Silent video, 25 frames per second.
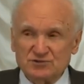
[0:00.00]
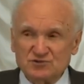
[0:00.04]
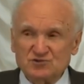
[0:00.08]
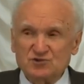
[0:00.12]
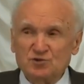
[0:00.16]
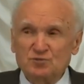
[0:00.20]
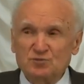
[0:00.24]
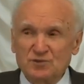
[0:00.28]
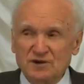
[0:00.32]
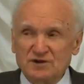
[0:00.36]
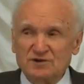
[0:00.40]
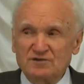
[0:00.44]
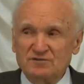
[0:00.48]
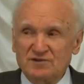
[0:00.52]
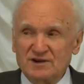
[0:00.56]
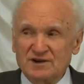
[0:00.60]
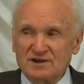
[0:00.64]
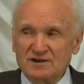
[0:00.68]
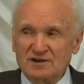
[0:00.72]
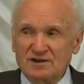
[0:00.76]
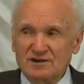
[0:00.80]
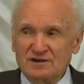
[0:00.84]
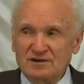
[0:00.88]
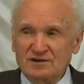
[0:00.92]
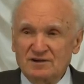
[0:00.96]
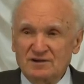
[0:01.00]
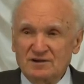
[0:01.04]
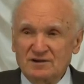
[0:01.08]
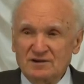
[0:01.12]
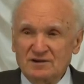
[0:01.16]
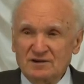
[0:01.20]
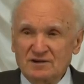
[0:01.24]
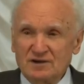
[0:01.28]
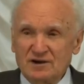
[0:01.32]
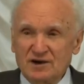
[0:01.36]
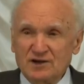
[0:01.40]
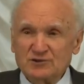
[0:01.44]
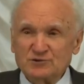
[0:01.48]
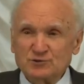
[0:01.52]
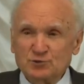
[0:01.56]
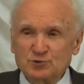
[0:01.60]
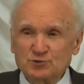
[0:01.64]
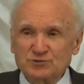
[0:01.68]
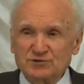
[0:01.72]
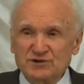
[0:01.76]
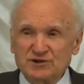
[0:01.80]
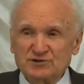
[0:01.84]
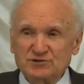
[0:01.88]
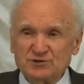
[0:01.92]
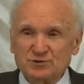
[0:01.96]
о чем мы говорили?
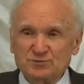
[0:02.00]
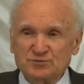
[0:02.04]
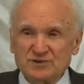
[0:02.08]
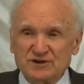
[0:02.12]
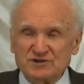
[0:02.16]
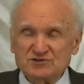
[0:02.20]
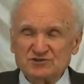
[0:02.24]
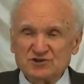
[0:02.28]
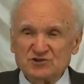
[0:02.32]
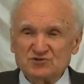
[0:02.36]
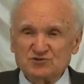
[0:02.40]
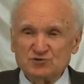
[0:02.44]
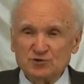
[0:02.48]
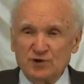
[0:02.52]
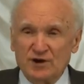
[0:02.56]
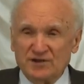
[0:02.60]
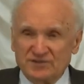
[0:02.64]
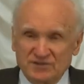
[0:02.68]
Откуда это произошло?